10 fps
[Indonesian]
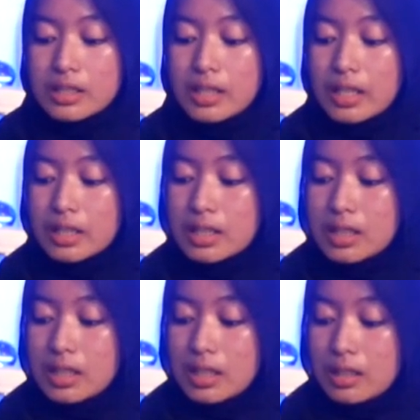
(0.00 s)
dia
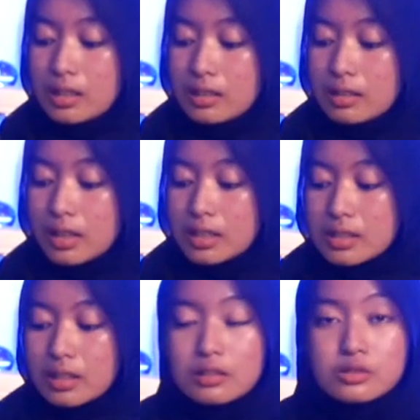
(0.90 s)
ini
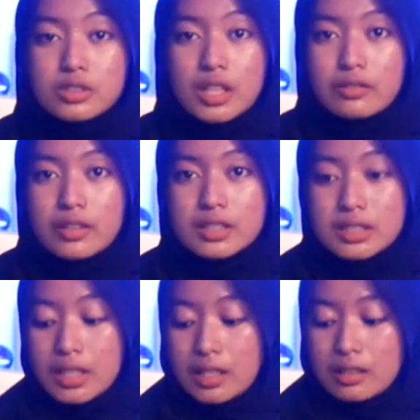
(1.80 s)
kecil juga
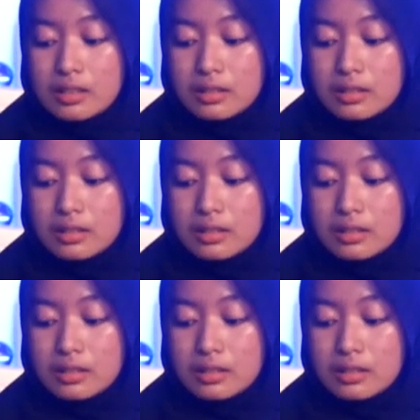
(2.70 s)
flashnya